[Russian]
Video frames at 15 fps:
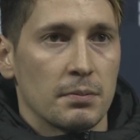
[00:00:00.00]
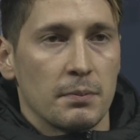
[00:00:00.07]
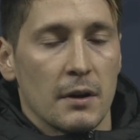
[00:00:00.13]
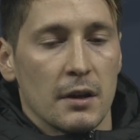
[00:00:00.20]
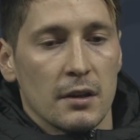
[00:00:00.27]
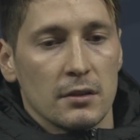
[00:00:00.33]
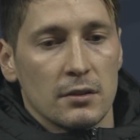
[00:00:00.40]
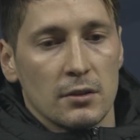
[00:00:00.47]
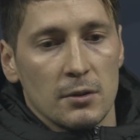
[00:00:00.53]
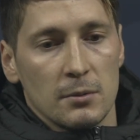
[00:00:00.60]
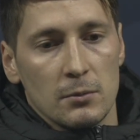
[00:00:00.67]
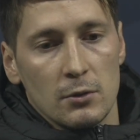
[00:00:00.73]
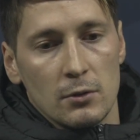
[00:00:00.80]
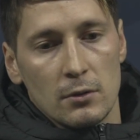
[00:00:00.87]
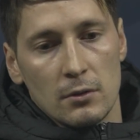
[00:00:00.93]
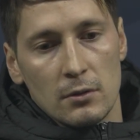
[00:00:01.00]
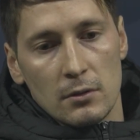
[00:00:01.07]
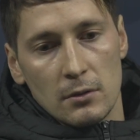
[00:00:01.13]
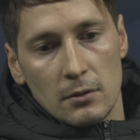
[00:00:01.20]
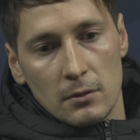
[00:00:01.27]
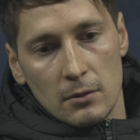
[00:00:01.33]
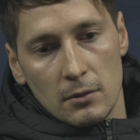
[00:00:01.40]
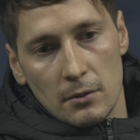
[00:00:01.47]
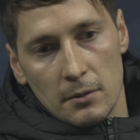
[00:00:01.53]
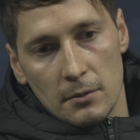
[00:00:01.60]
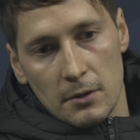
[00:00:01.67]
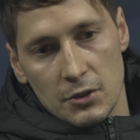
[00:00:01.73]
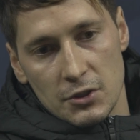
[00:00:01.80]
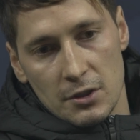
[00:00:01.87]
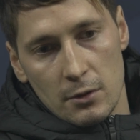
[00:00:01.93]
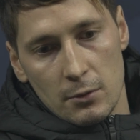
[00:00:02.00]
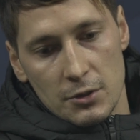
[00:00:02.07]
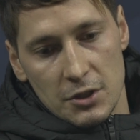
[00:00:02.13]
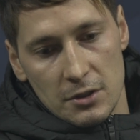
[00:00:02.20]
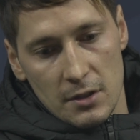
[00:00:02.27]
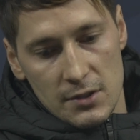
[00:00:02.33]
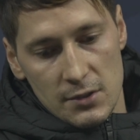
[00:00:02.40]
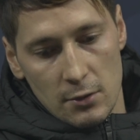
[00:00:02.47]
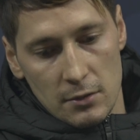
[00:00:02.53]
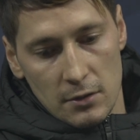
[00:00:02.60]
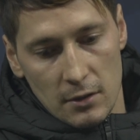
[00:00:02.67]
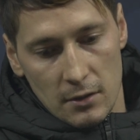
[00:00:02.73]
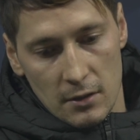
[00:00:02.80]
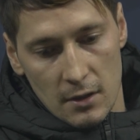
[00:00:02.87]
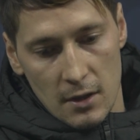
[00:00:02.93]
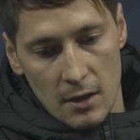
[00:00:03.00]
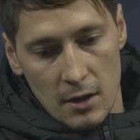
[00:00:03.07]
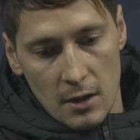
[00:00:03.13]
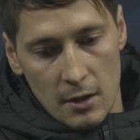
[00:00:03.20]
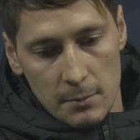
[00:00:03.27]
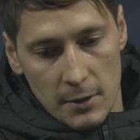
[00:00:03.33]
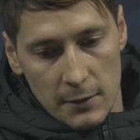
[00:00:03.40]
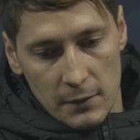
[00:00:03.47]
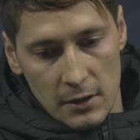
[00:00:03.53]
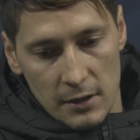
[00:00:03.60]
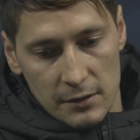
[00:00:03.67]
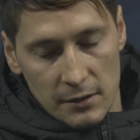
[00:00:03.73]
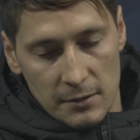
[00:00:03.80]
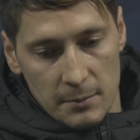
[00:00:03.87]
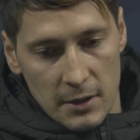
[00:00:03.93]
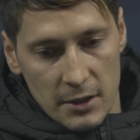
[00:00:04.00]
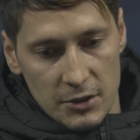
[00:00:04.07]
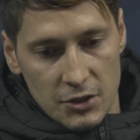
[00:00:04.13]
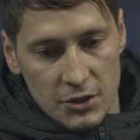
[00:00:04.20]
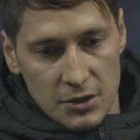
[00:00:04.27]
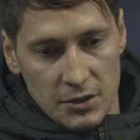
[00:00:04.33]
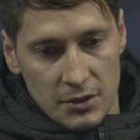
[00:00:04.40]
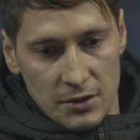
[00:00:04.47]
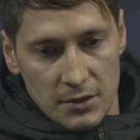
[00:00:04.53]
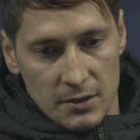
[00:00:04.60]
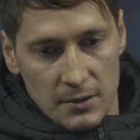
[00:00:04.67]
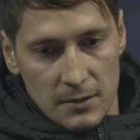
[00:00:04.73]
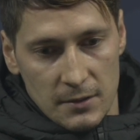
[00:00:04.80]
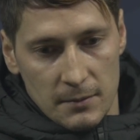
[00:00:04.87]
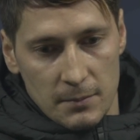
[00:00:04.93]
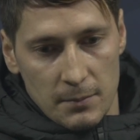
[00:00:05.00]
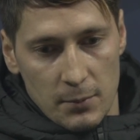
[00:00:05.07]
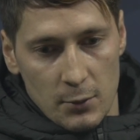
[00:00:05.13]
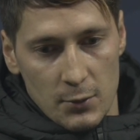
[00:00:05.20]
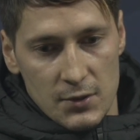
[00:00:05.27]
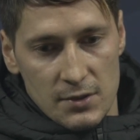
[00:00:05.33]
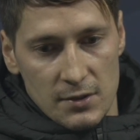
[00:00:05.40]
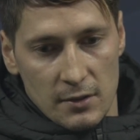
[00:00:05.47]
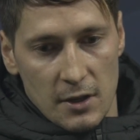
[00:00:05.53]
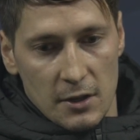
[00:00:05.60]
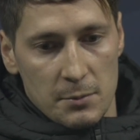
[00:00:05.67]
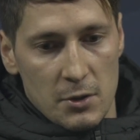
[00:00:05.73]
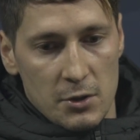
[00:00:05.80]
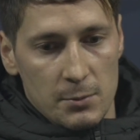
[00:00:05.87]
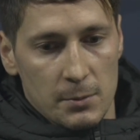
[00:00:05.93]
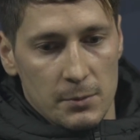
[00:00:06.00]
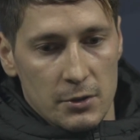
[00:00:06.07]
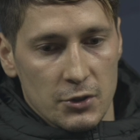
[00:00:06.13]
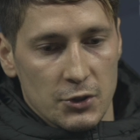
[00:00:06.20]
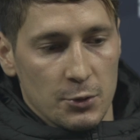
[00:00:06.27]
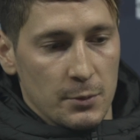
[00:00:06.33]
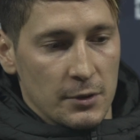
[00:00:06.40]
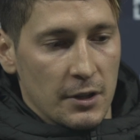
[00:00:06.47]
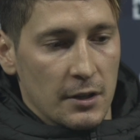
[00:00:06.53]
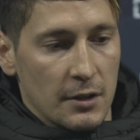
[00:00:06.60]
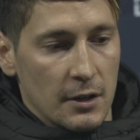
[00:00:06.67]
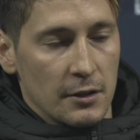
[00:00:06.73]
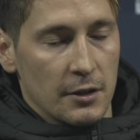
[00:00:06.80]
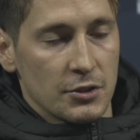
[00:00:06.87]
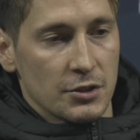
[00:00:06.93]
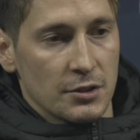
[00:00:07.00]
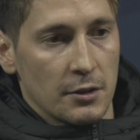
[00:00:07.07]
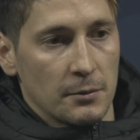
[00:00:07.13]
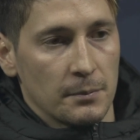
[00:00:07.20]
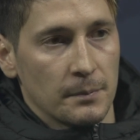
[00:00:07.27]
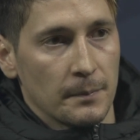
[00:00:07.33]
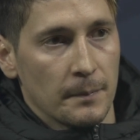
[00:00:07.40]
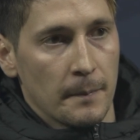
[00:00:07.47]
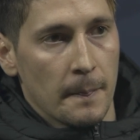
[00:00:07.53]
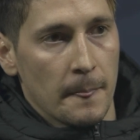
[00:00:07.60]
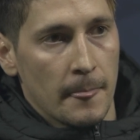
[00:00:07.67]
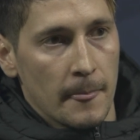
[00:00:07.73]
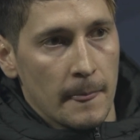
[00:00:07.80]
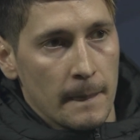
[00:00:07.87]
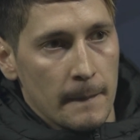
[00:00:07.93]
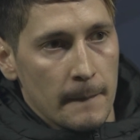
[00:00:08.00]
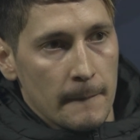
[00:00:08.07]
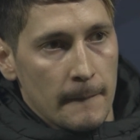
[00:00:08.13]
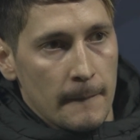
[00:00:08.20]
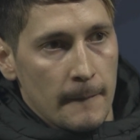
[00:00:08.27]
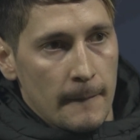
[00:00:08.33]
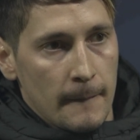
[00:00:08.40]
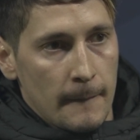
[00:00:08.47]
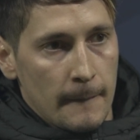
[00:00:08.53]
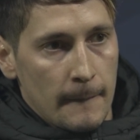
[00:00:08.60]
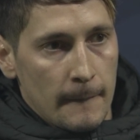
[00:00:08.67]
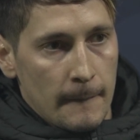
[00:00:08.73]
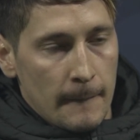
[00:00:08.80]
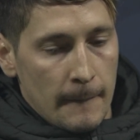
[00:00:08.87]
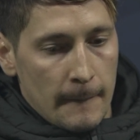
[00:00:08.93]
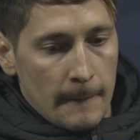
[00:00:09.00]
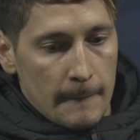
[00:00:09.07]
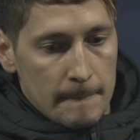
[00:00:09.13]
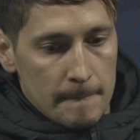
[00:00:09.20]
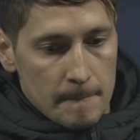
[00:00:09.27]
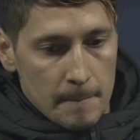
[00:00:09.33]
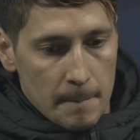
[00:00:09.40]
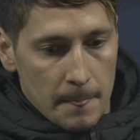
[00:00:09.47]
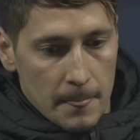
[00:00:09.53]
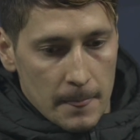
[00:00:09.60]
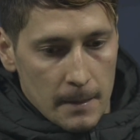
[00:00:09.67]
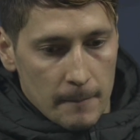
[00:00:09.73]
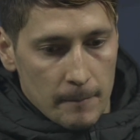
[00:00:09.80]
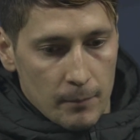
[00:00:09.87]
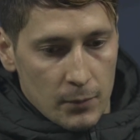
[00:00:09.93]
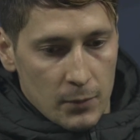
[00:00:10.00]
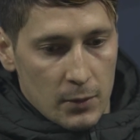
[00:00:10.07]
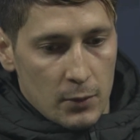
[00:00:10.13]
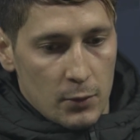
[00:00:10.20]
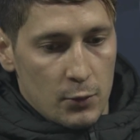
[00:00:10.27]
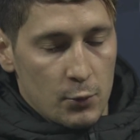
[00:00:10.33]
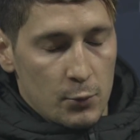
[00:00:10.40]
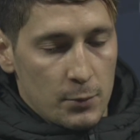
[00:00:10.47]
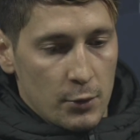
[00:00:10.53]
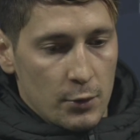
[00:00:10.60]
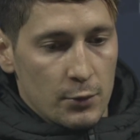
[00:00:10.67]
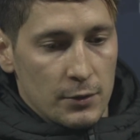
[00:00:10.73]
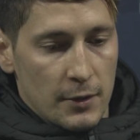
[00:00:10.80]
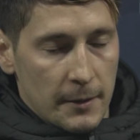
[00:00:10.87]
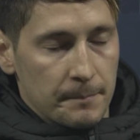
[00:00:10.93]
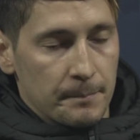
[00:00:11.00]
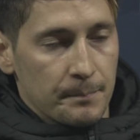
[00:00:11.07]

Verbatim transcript: поэтому, я считаю, очень достойно провели этот матч. Просто как минимум на ничью мы наиграли, я считаю. То есть могли спокойно сравнять счет, в принципе, по-твоему, да? Думаю, да.